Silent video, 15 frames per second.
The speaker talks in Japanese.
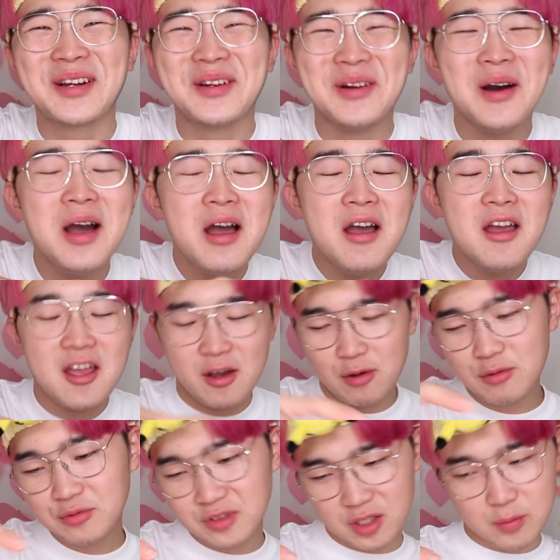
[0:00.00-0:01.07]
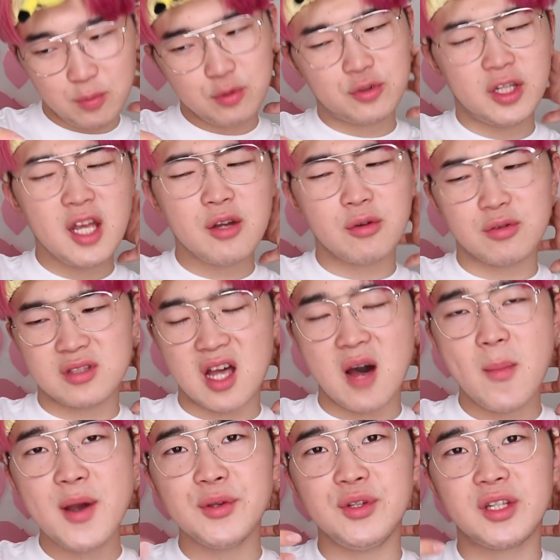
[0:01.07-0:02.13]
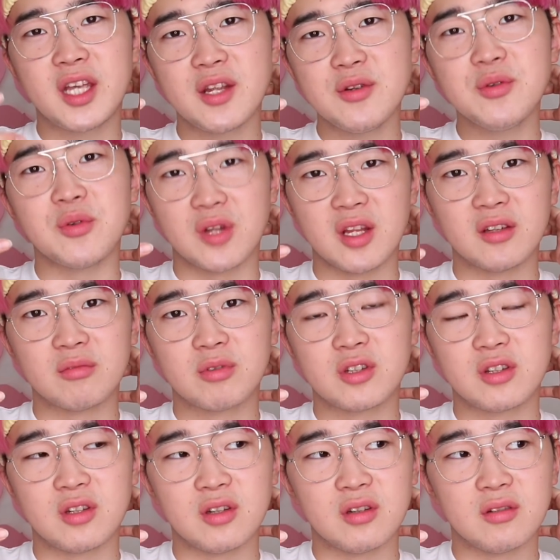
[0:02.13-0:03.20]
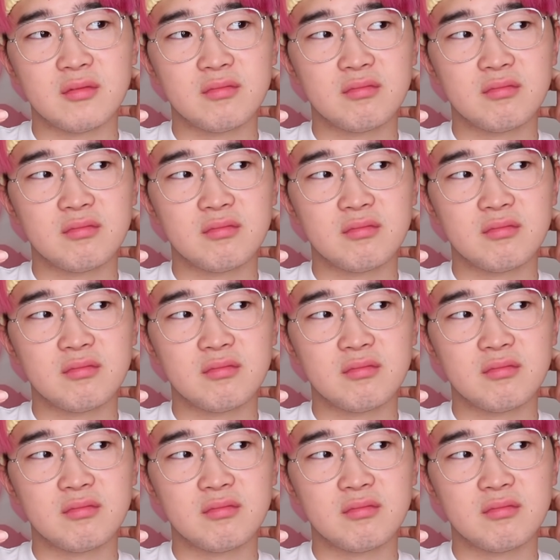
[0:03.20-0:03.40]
構。え、ほんと、あ僕結構さ、甘いいけるよねだって。